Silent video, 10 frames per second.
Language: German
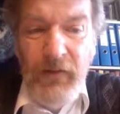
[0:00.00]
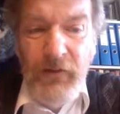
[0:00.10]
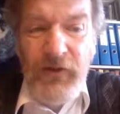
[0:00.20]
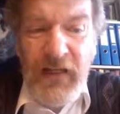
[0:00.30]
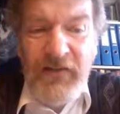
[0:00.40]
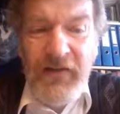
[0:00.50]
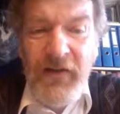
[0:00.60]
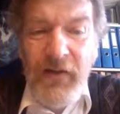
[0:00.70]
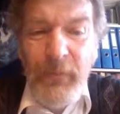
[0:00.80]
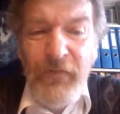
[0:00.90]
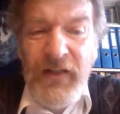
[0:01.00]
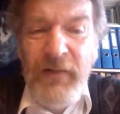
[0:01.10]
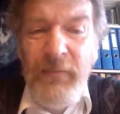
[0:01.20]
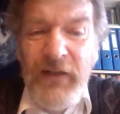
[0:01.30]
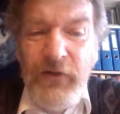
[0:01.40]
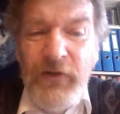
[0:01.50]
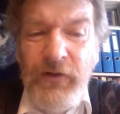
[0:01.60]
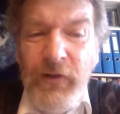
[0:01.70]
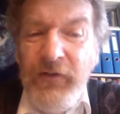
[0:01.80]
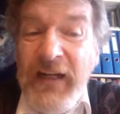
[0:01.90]
Städte haben viele Menschen
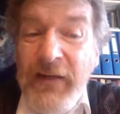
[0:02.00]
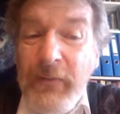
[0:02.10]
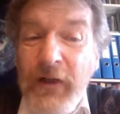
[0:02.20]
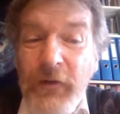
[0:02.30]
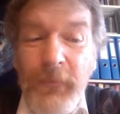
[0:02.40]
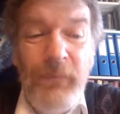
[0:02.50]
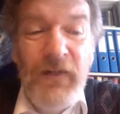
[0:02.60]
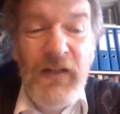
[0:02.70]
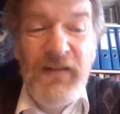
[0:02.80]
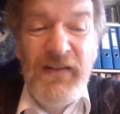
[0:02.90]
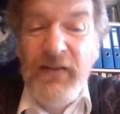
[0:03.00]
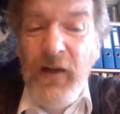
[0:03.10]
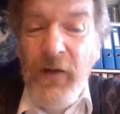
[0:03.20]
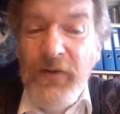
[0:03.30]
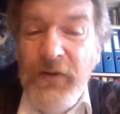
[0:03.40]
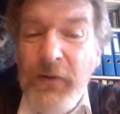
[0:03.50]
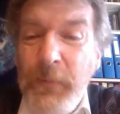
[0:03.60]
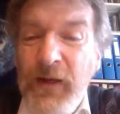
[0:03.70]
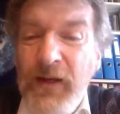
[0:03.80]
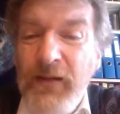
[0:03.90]
auf engem Raum, diese sind
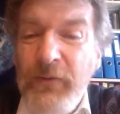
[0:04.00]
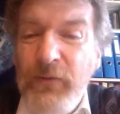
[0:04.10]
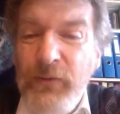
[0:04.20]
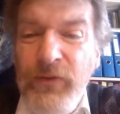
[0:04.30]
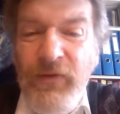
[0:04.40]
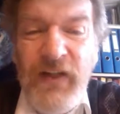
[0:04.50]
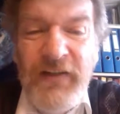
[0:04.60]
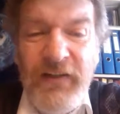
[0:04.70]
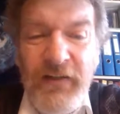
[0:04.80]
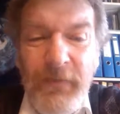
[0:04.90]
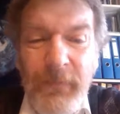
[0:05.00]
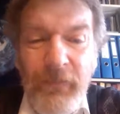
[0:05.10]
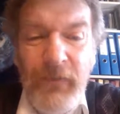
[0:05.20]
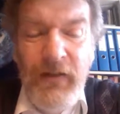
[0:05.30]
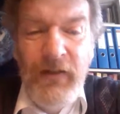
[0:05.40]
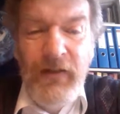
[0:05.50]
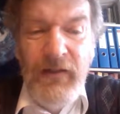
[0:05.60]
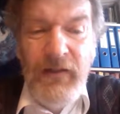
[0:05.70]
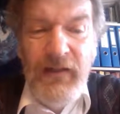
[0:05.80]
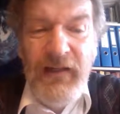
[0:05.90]
austauschbarer und unwichtiger.
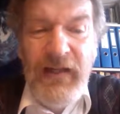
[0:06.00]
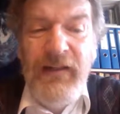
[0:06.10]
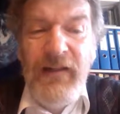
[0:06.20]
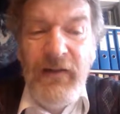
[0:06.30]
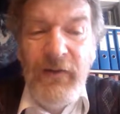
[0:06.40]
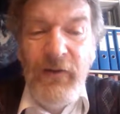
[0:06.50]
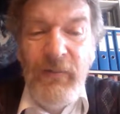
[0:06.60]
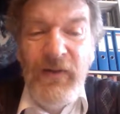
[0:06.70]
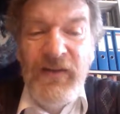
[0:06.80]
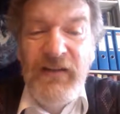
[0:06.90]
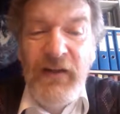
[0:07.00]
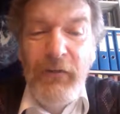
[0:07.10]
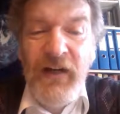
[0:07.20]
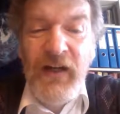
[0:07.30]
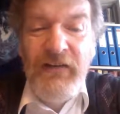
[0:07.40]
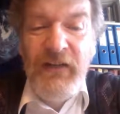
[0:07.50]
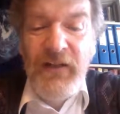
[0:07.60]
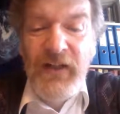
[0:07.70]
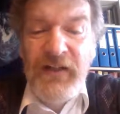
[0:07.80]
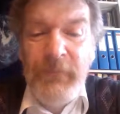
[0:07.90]
Ländliche Räume sind darauf
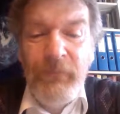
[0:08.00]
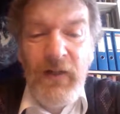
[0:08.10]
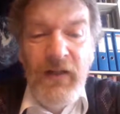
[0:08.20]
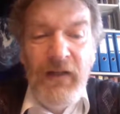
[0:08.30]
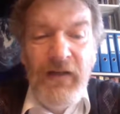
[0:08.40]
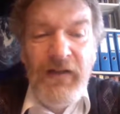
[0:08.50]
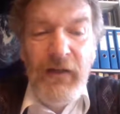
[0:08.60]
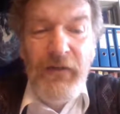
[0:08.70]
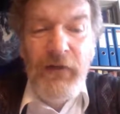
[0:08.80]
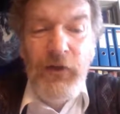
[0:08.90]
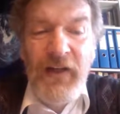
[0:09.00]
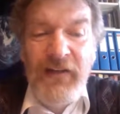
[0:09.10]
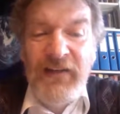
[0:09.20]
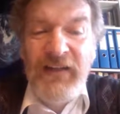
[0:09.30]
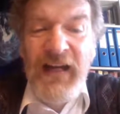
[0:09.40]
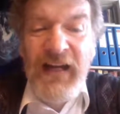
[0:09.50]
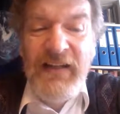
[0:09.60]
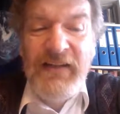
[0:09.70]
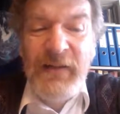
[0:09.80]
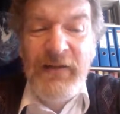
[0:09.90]
angewiesen, sehr viel stärker den
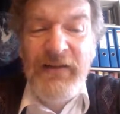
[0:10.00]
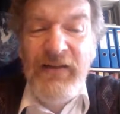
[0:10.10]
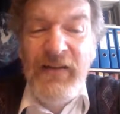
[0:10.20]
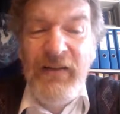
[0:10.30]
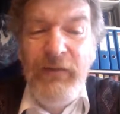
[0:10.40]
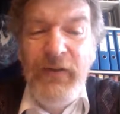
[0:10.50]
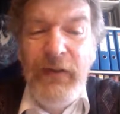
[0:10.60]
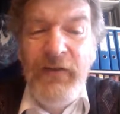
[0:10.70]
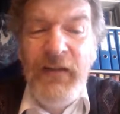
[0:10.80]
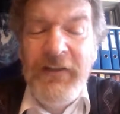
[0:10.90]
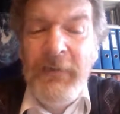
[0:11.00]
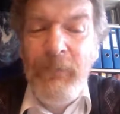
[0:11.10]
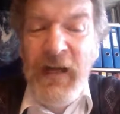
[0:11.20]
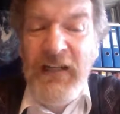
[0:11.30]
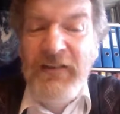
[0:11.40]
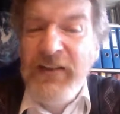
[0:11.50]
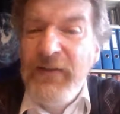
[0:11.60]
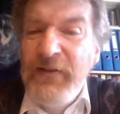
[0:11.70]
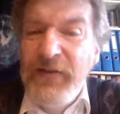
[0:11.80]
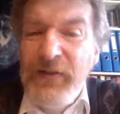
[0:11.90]
Einzelnen in seinen vielfältigen
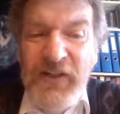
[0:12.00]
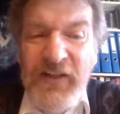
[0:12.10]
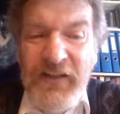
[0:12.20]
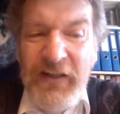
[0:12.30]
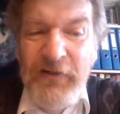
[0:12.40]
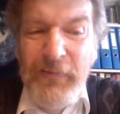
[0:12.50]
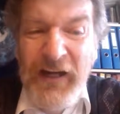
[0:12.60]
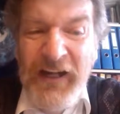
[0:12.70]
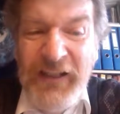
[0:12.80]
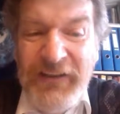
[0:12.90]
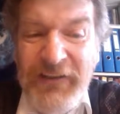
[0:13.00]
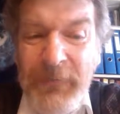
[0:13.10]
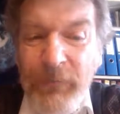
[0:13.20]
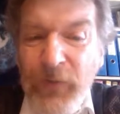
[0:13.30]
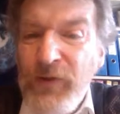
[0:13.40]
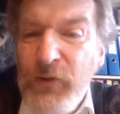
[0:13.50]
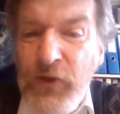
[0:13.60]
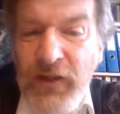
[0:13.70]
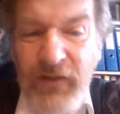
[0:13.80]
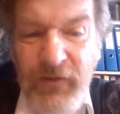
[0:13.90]
Beiträgen zur Sozietät zu beachten und zu
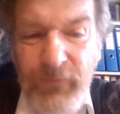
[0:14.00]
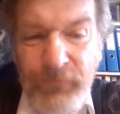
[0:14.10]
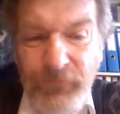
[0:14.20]
stärken.